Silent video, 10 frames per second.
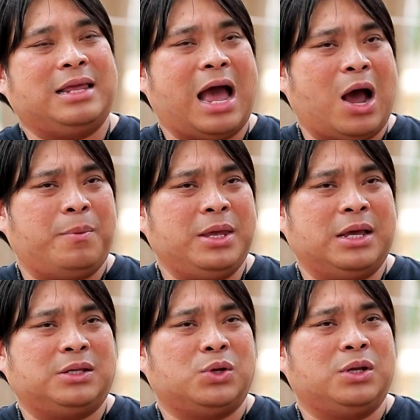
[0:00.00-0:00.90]
ยาวไป
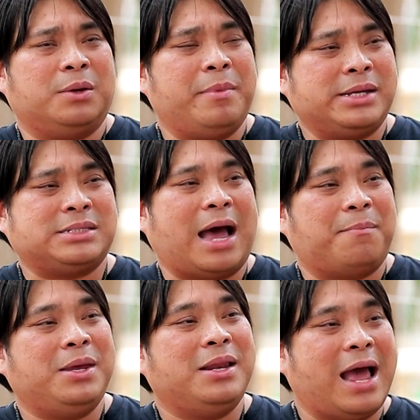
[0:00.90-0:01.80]
อีกจนถึงเมษา
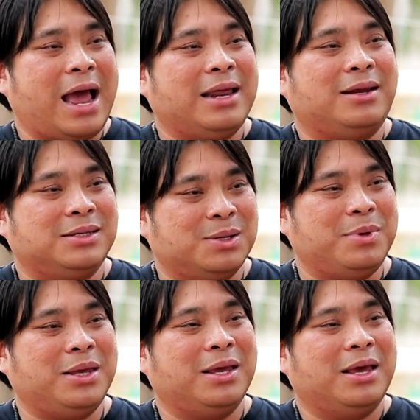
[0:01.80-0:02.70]
ปีหน้าเนี่ยถึงจะ
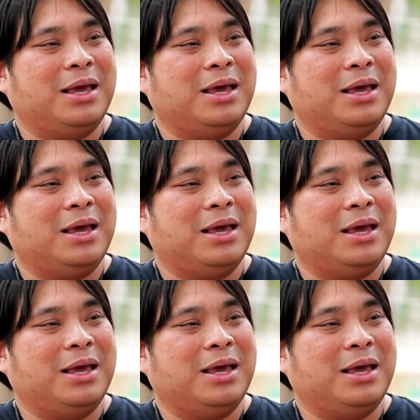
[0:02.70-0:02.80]
มี